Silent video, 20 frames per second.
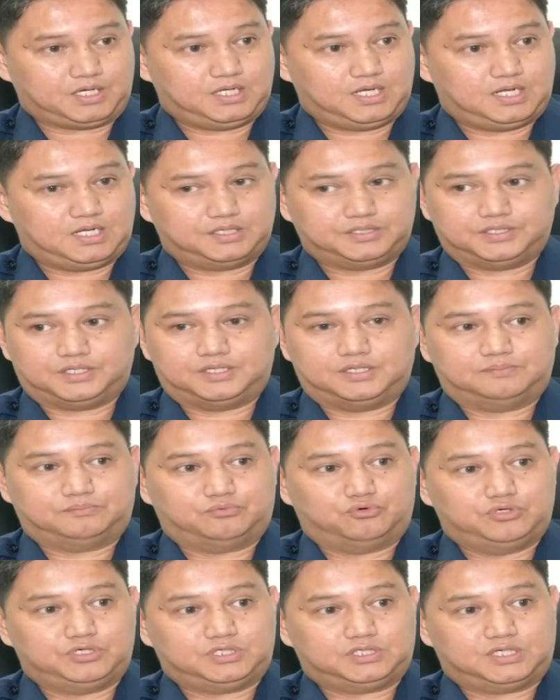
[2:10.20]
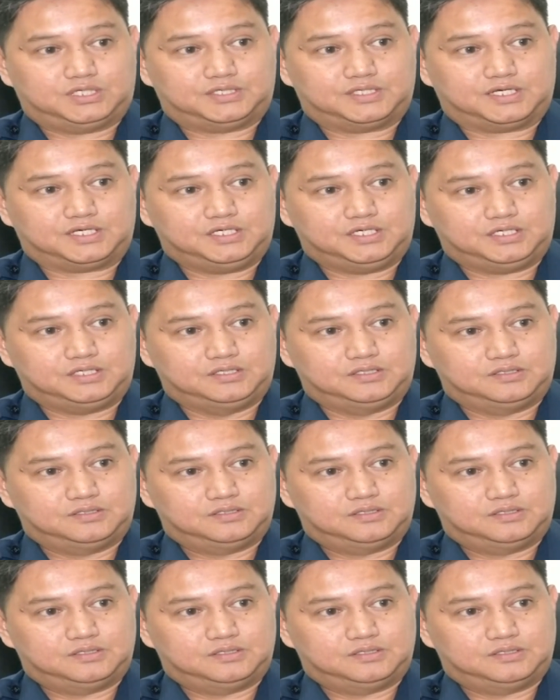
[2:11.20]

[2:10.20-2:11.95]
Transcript: Nagpakilala siya na pulis ng Taguig.